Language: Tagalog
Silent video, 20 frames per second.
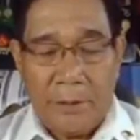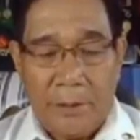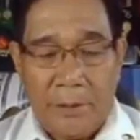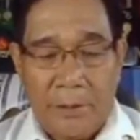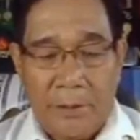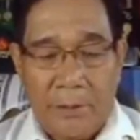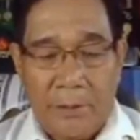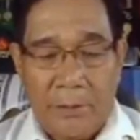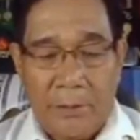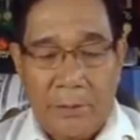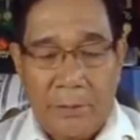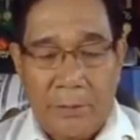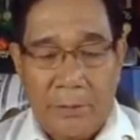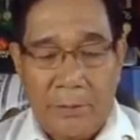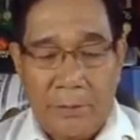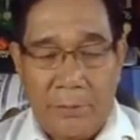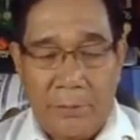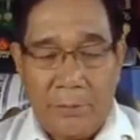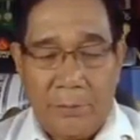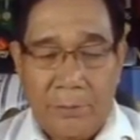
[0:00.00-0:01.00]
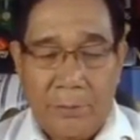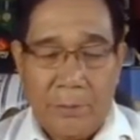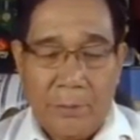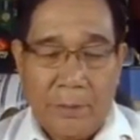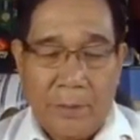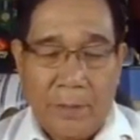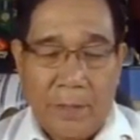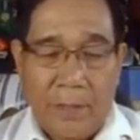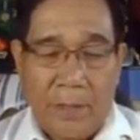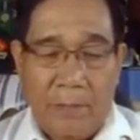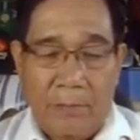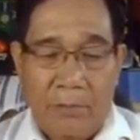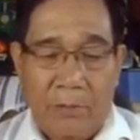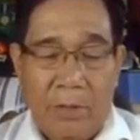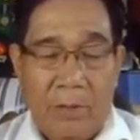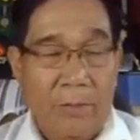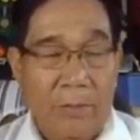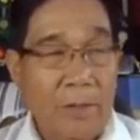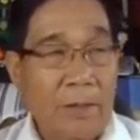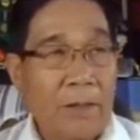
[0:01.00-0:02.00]
uh, alam
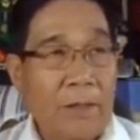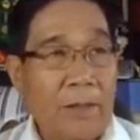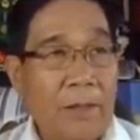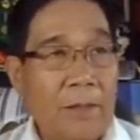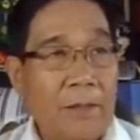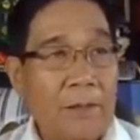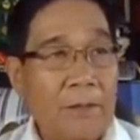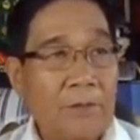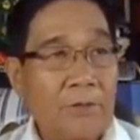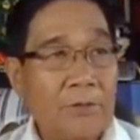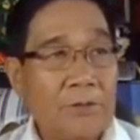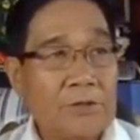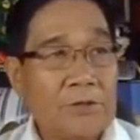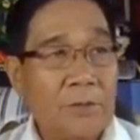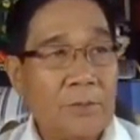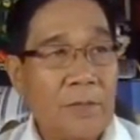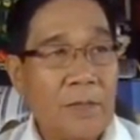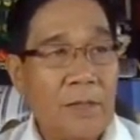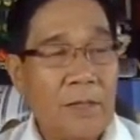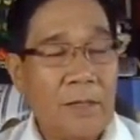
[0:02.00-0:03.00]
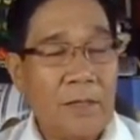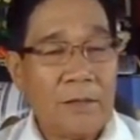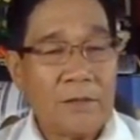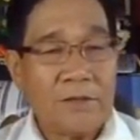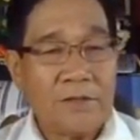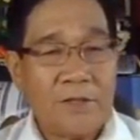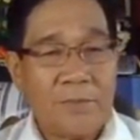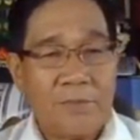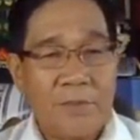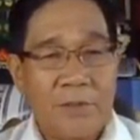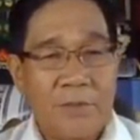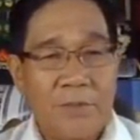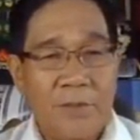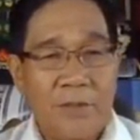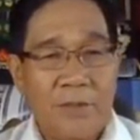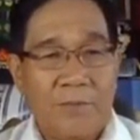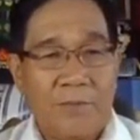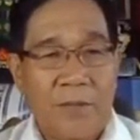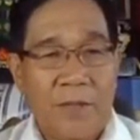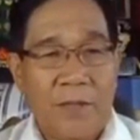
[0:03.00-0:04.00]
mo naman na doon sa mga CPP
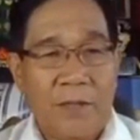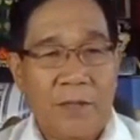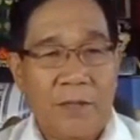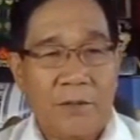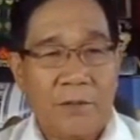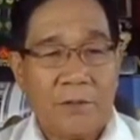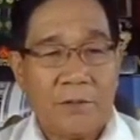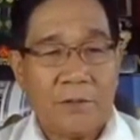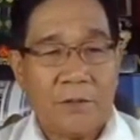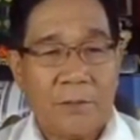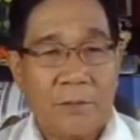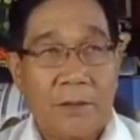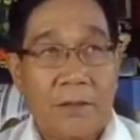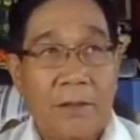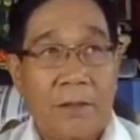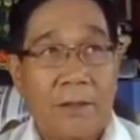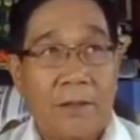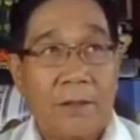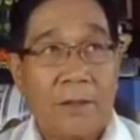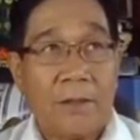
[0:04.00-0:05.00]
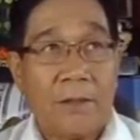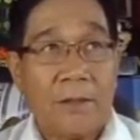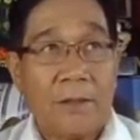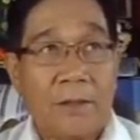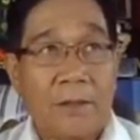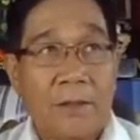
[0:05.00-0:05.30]
NPA ngayon, sa mga